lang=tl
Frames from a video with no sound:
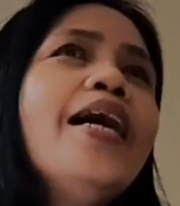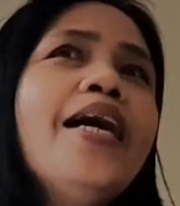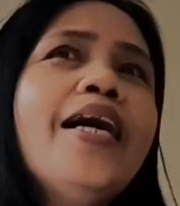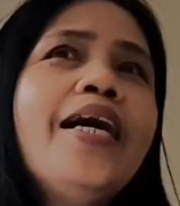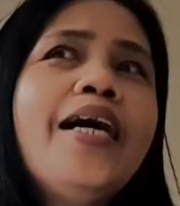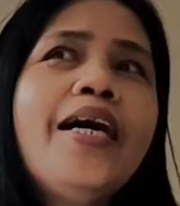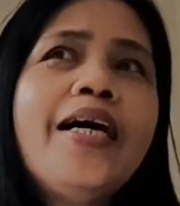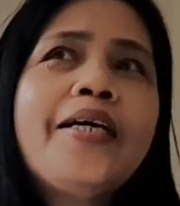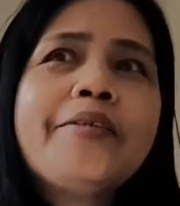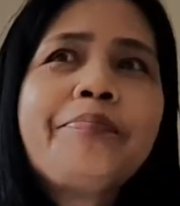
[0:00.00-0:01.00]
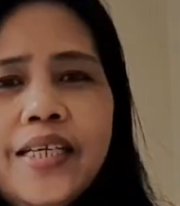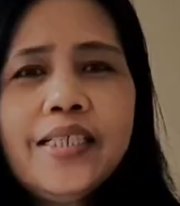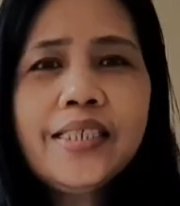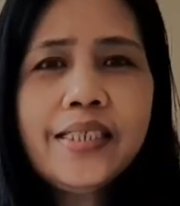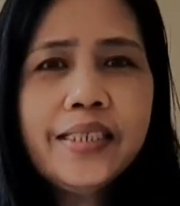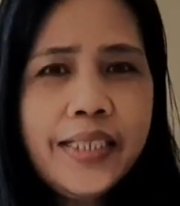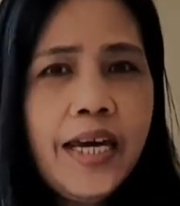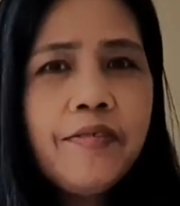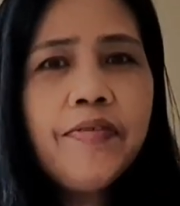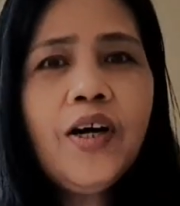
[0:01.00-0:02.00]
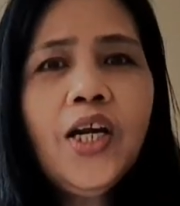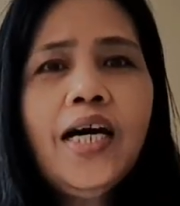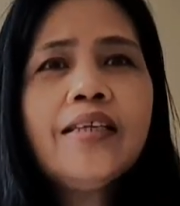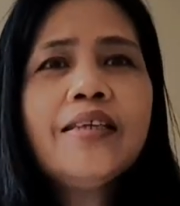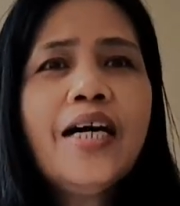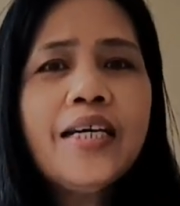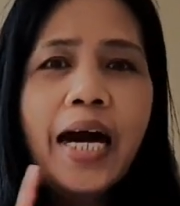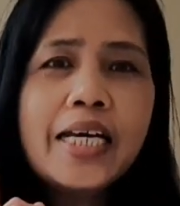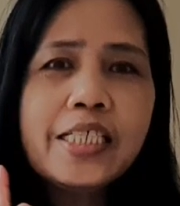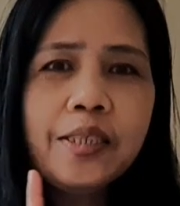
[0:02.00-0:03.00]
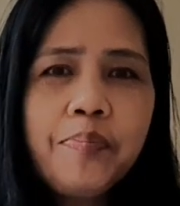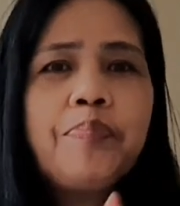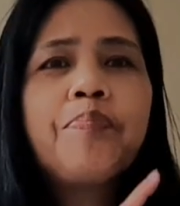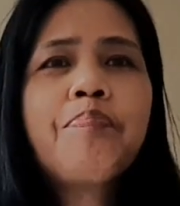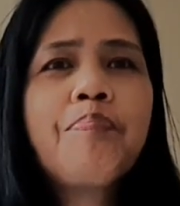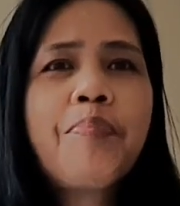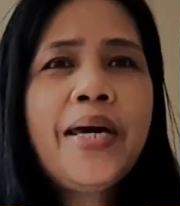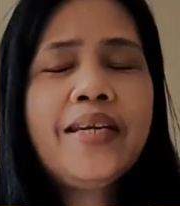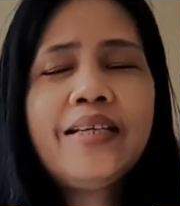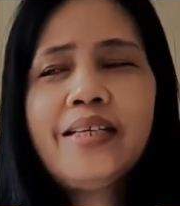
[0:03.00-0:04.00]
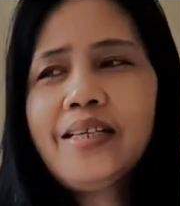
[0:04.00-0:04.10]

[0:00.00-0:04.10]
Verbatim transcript: um, I save a lot than I spend spend.